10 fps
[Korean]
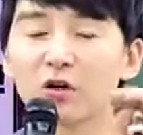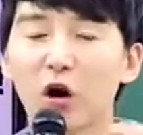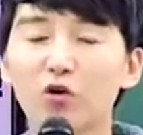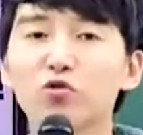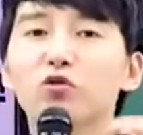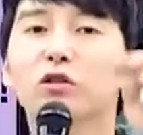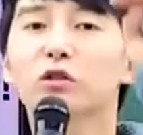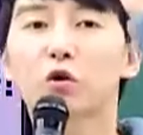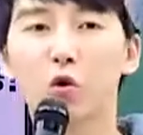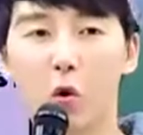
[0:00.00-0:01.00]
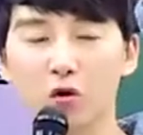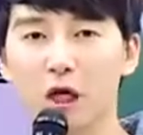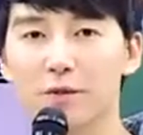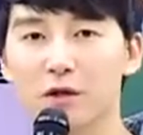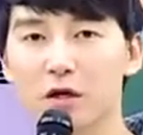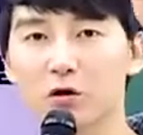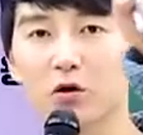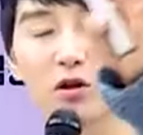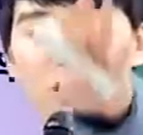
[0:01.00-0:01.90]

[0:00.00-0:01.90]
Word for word: 결국은 고3이 돼서